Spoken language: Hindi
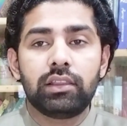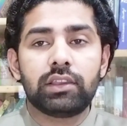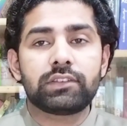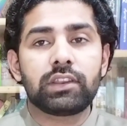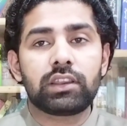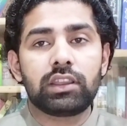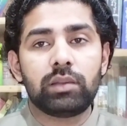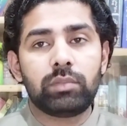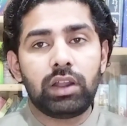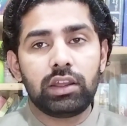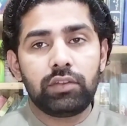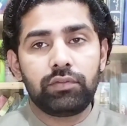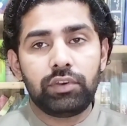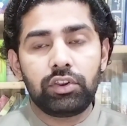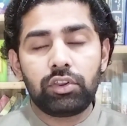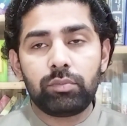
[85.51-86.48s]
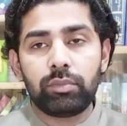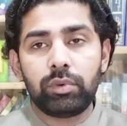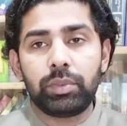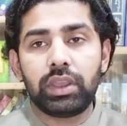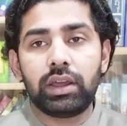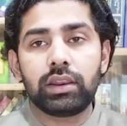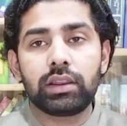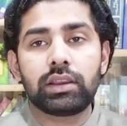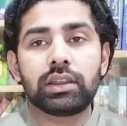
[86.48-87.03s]
जैसा कि हम हर वीडियो में
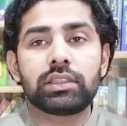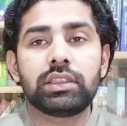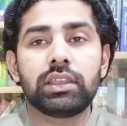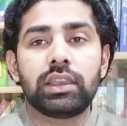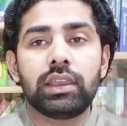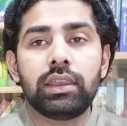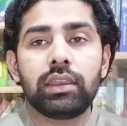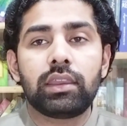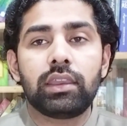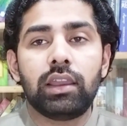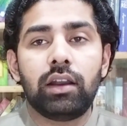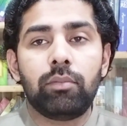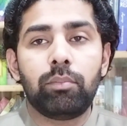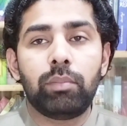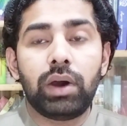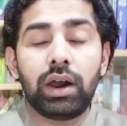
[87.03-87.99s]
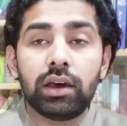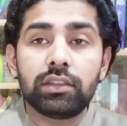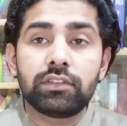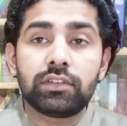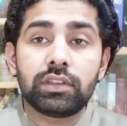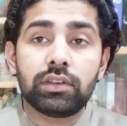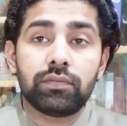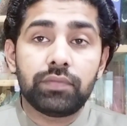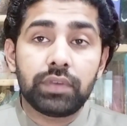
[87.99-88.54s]
बयान करते हैं कि हम
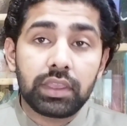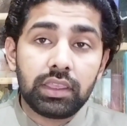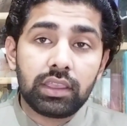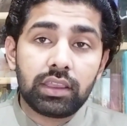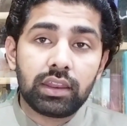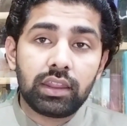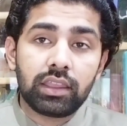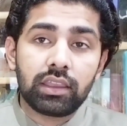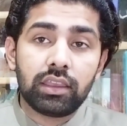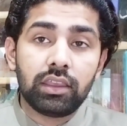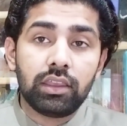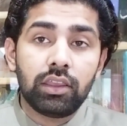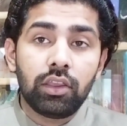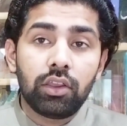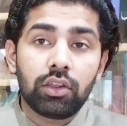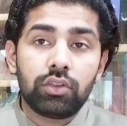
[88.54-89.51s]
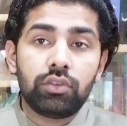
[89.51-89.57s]
बात सिर्फ वही करेंगे